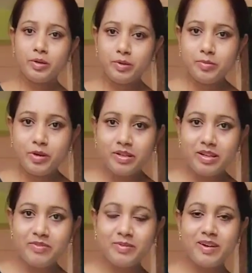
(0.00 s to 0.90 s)
গুড মর্নিং
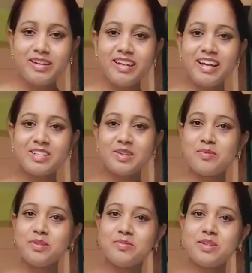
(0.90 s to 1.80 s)
এভরিওয়ান আশা
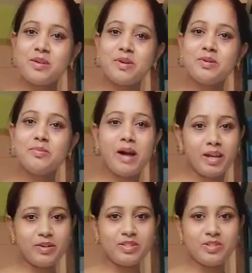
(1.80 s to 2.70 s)
করবো তোমরা সবাই খুব
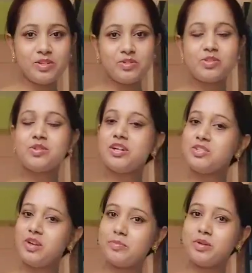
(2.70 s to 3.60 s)
ভালো আছো আর সুস্থ
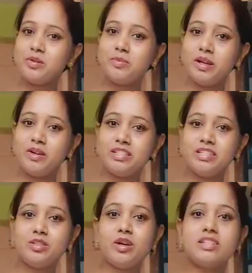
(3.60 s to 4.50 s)
আছো আমিও খুব ভালো
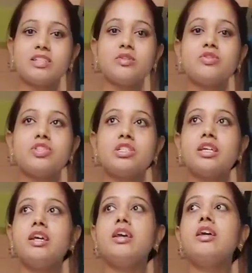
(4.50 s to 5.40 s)
আছি তো আজকে হচ্ছে
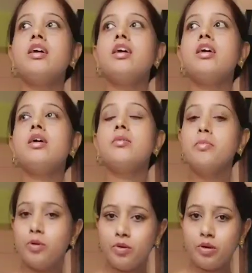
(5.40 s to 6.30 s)

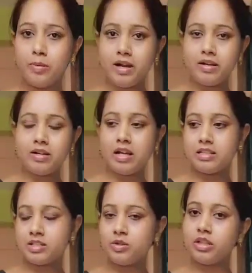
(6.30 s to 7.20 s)
মঙ্গলবার
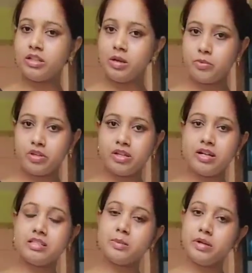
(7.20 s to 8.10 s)
আজকেও তাতনের পরীক্ষা
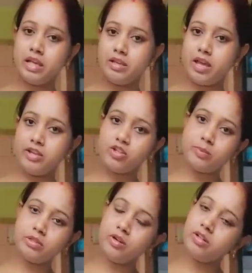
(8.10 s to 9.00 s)
আছে মানে এই এই
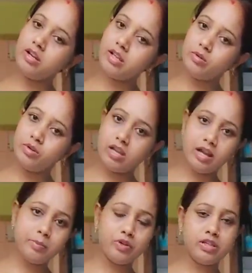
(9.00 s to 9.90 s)
সপ্তাহটা
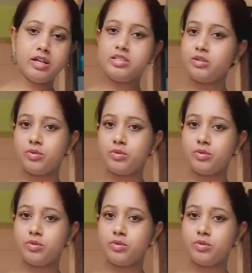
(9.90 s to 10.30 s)
রেগুলার পরীক্ষা আছে